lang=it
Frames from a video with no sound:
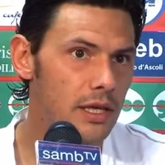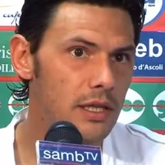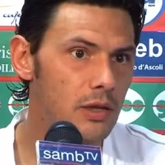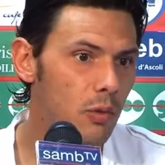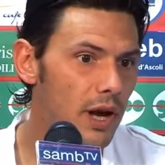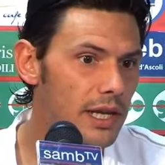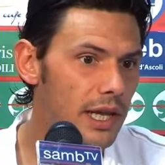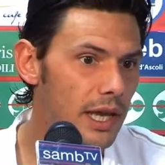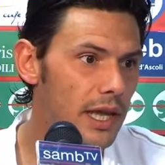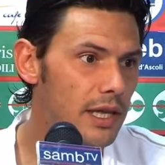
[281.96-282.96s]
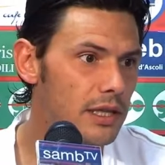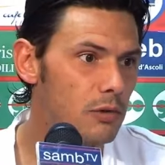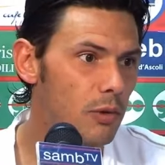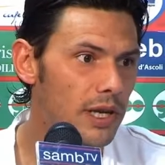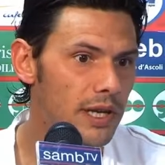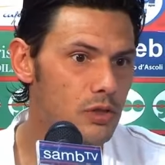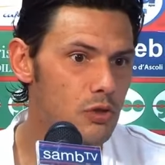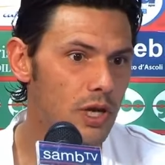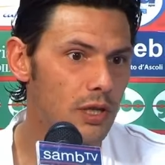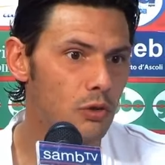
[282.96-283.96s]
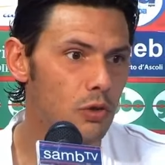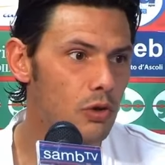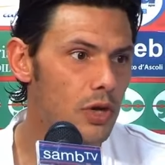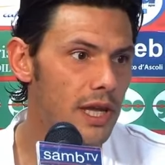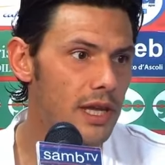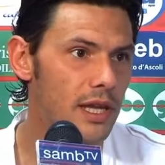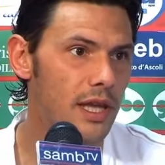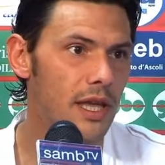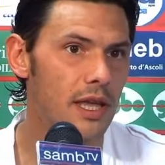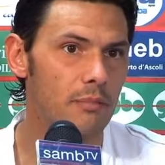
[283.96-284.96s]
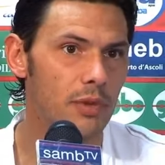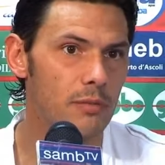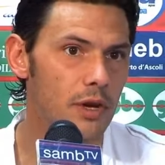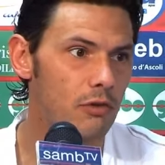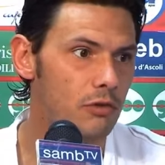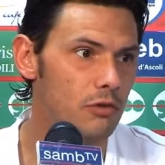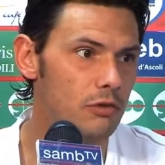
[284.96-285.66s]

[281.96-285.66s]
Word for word: di qualche, di qualche giocatore che prima non,